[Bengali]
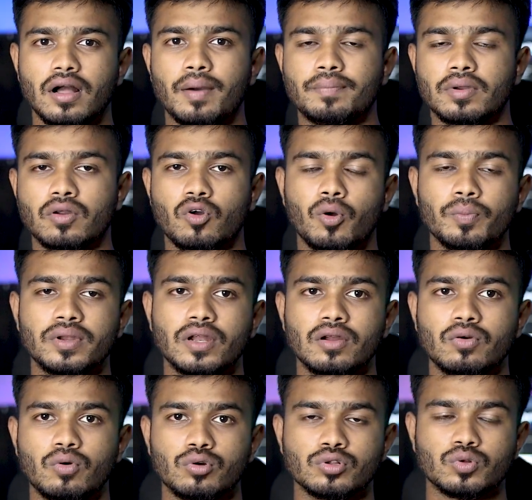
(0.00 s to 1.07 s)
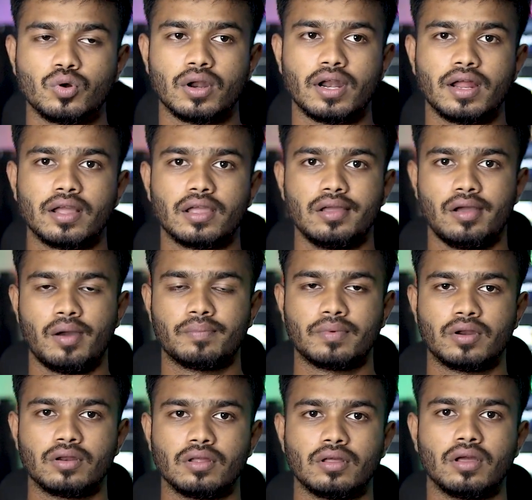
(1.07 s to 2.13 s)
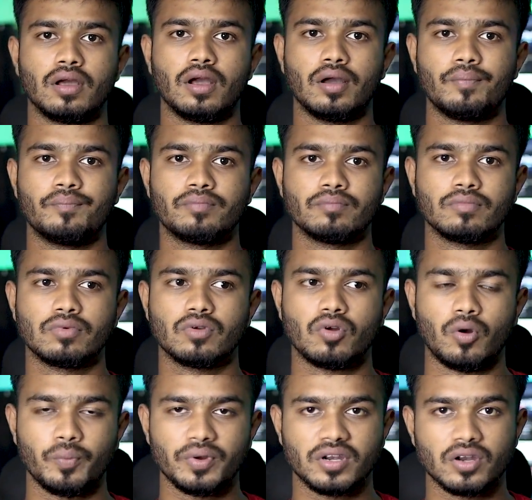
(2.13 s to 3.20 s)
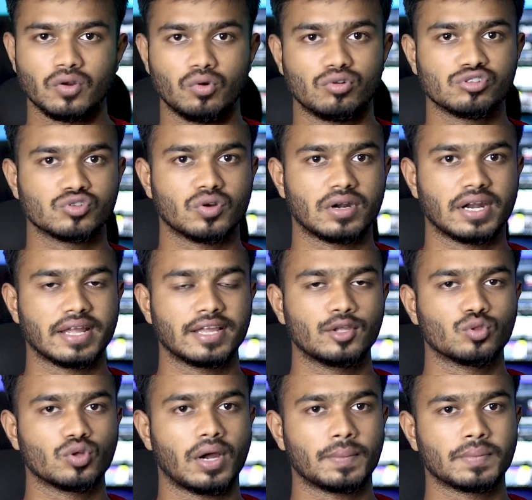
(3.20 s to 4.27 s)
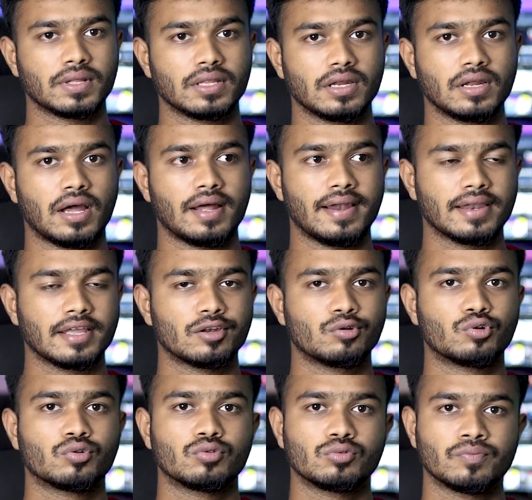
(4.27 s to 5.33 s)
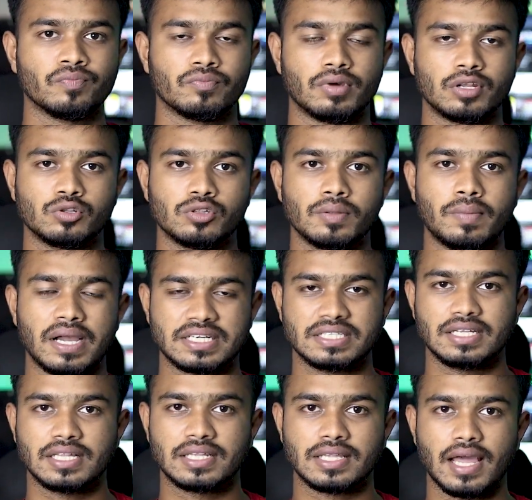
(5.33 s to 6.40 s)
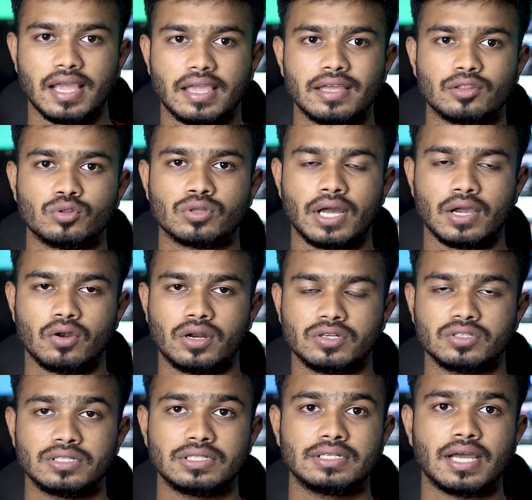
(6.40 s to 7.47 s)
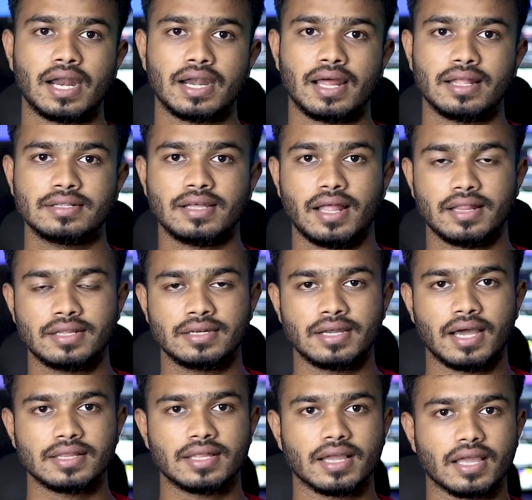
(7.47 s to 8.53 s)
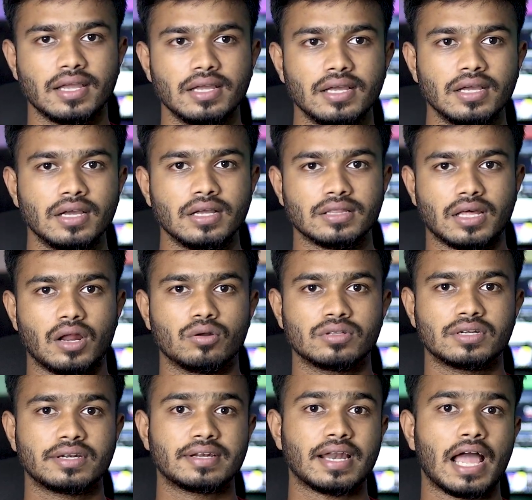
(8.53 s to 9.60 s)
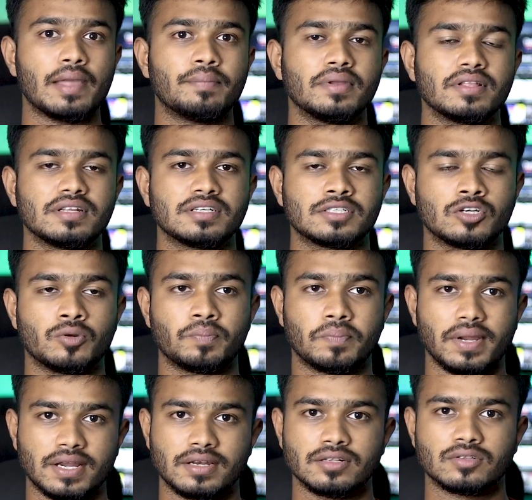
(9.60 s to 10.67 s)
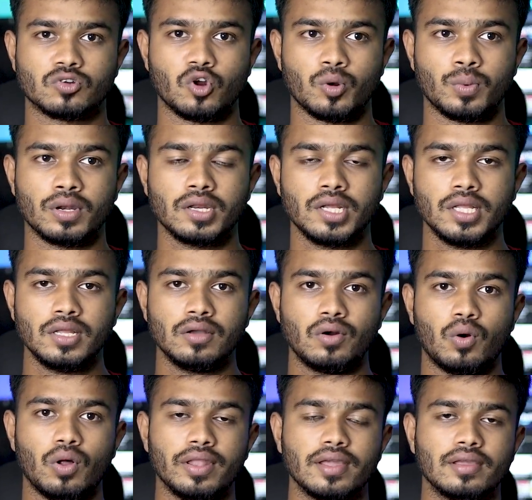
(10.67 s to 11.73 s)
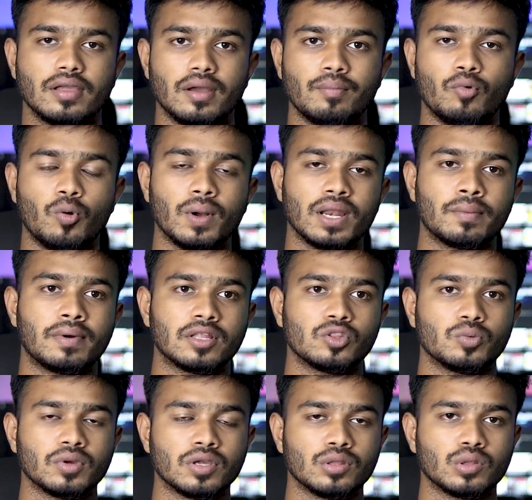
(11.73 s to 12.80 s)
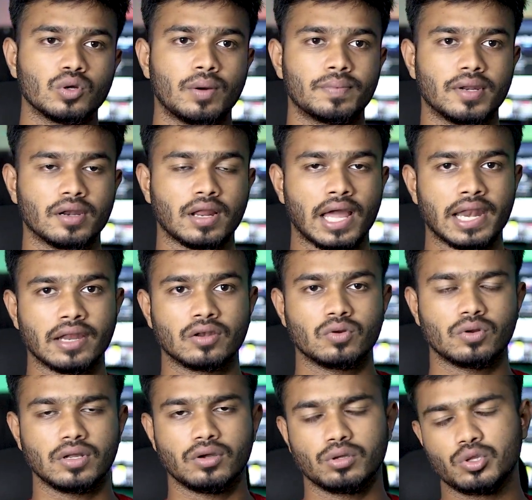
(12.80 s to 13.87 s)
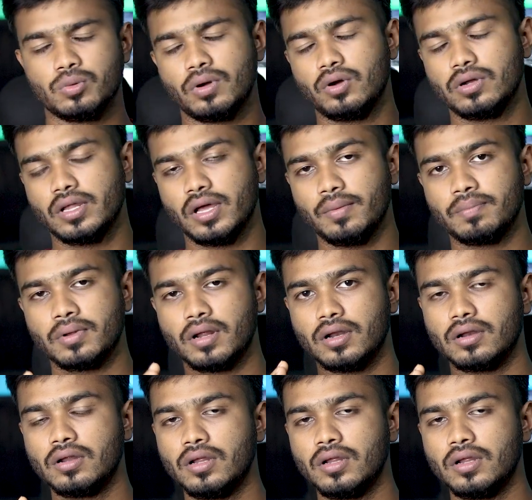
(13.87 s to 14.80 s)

আপনার কম্পিউটার কোর্স করার আগে আপনার কম্পিউটার কোর্স করার আগে কিন্তু আপনাদের হালকা একটু মানে যদি বাসা যাদের থাকে তো থাকলো আর যদি যারা না যাদের না থাকে তারা হচ্ছে টাইপিং জিনিসটা একটু প্র্যাকটিস করবেন অনেক মোবাইলের মাধ্যমে কিন্তু আপনার কানেক্ট করে হয়তো বা ওটা আপনার